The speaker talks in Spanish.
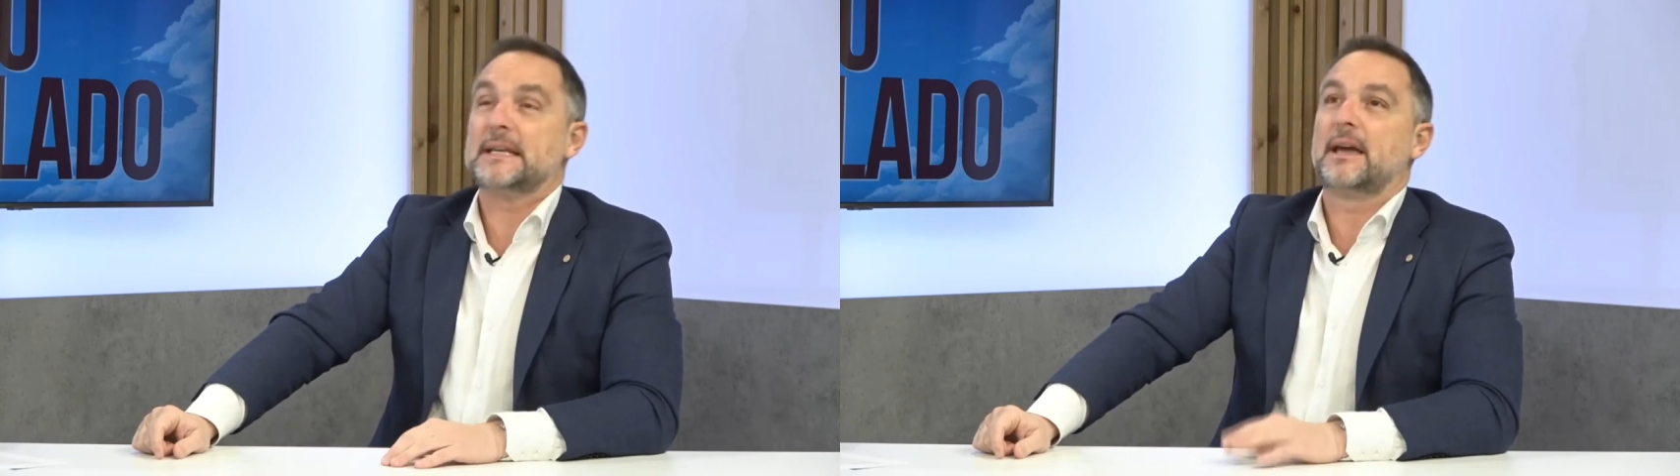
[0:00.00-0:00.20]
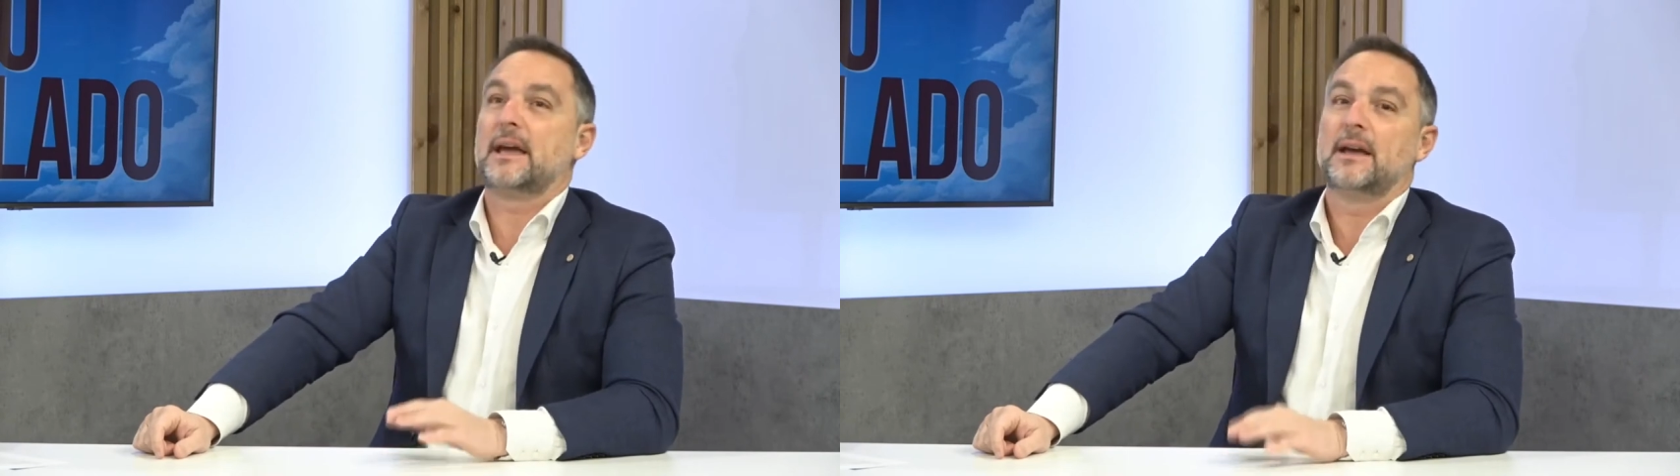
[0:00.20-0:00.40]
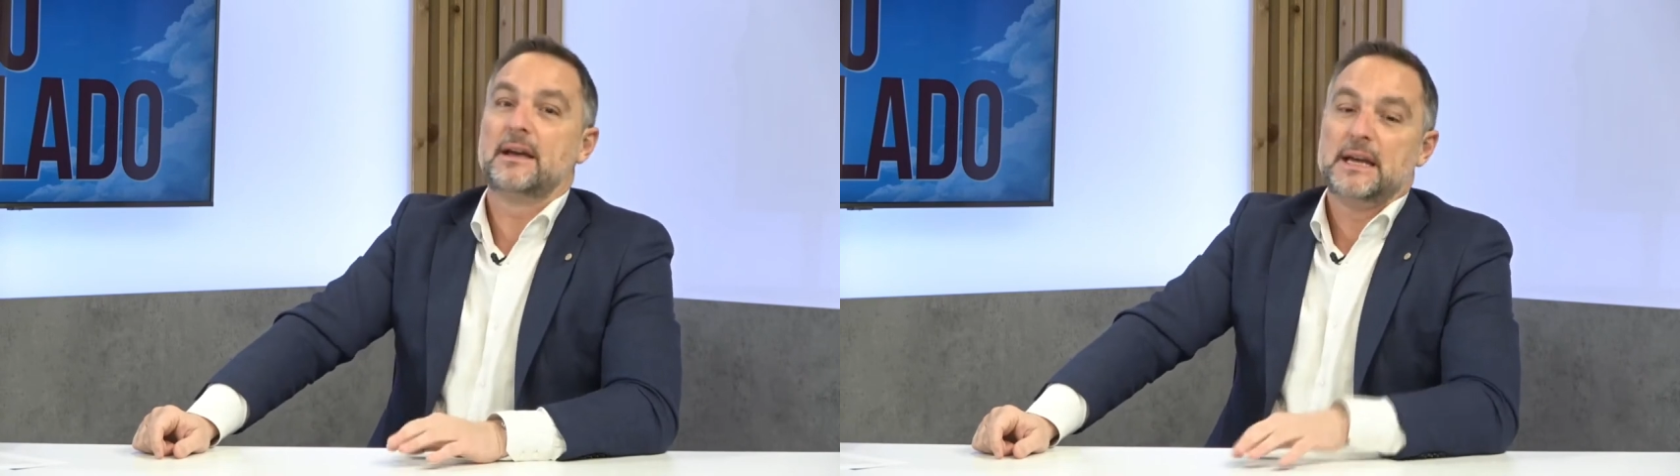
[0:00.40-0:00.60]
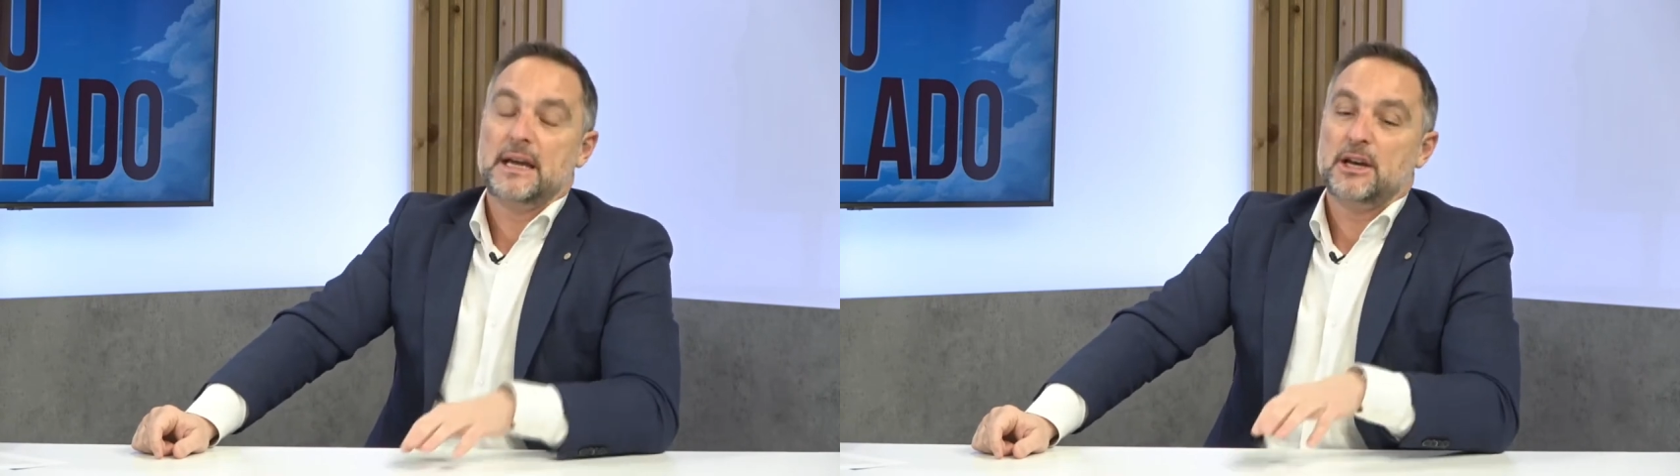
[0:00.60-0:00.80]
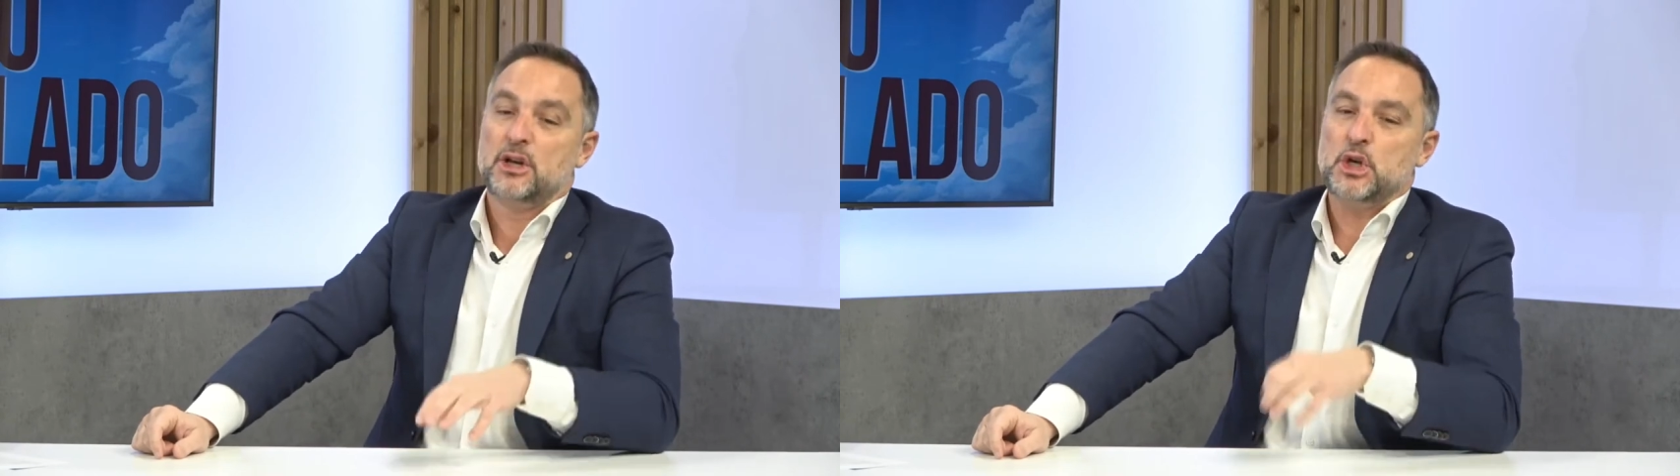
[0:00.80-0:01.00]
de que
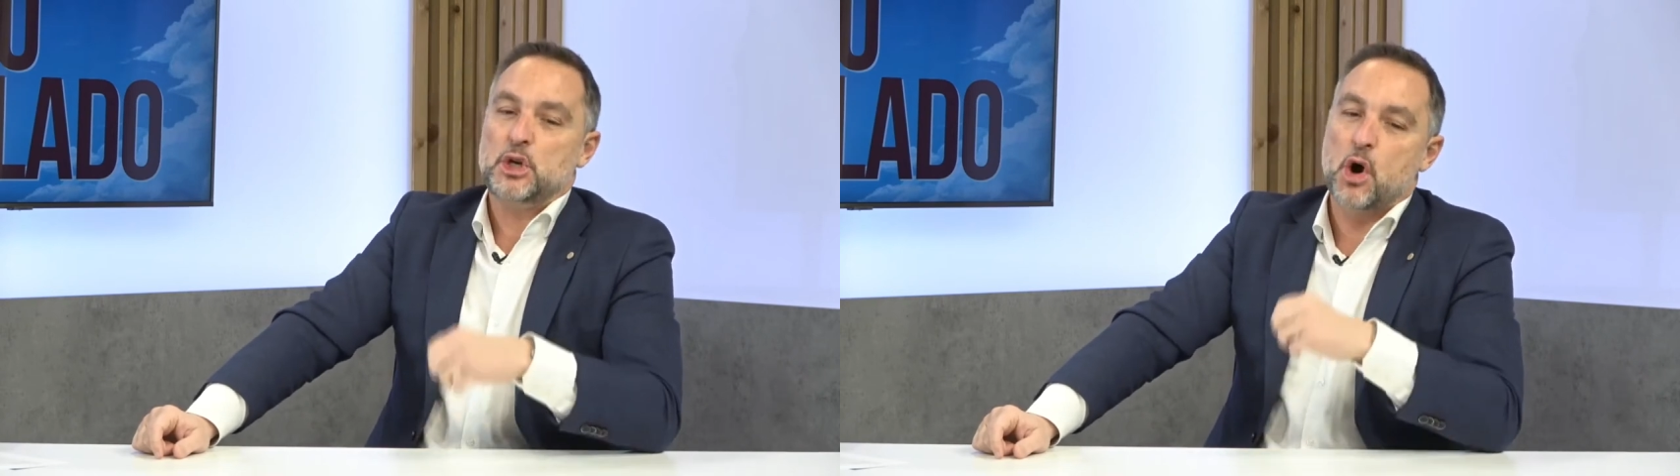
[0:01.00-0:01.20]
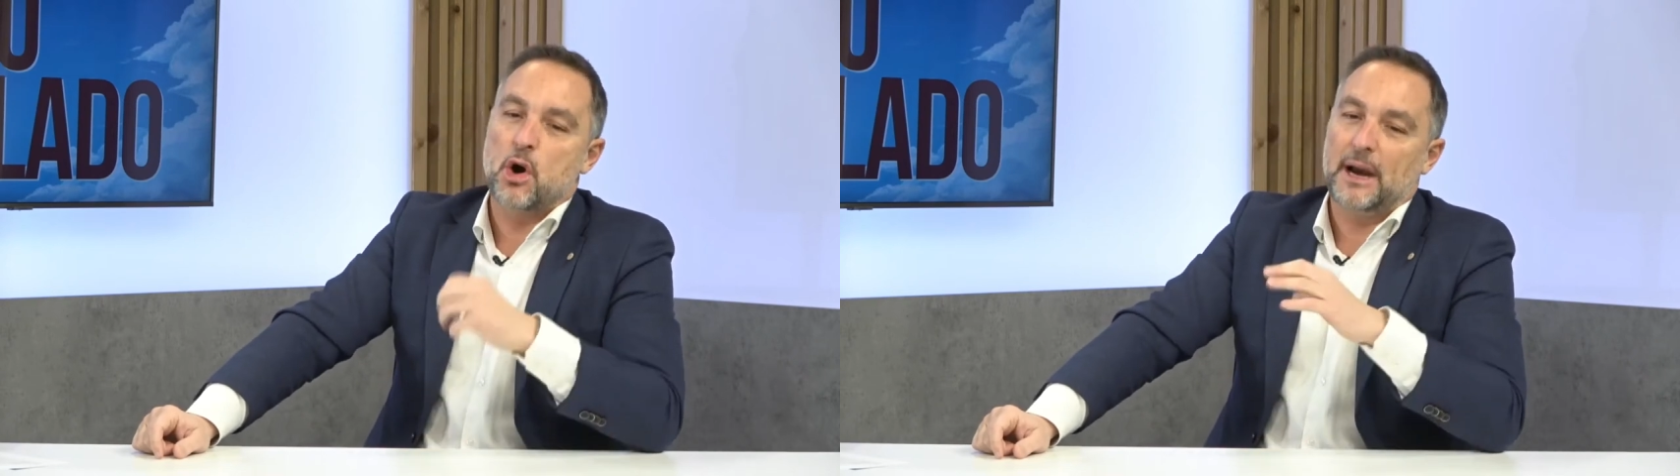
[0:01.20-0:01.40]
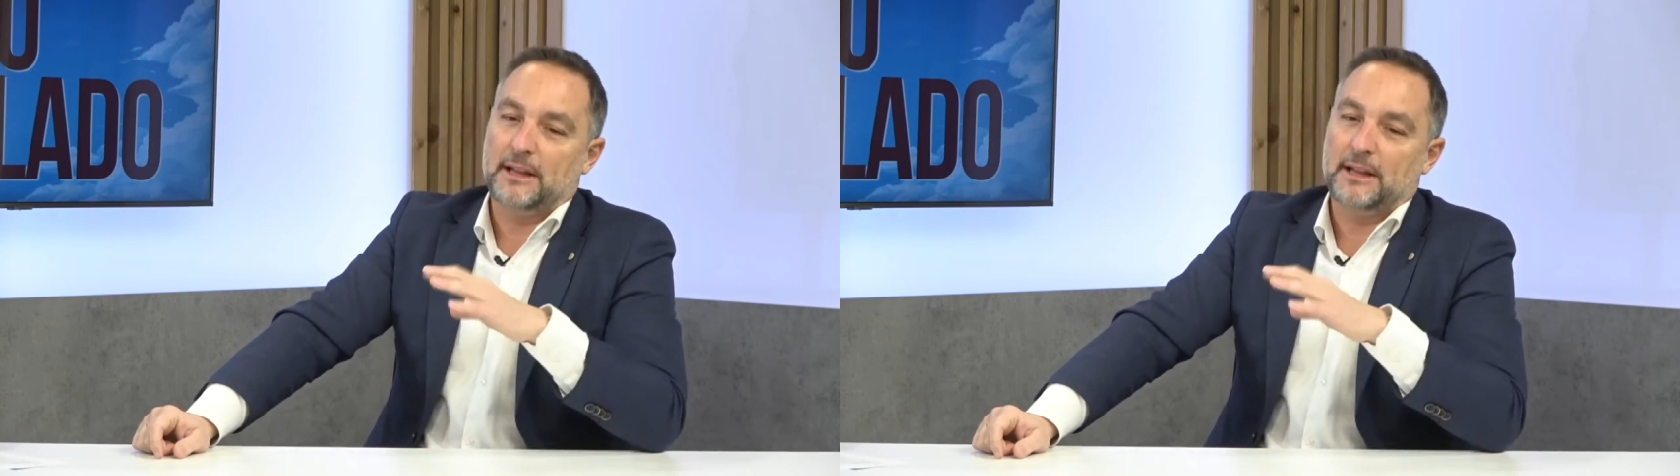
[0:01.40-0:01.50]
yo,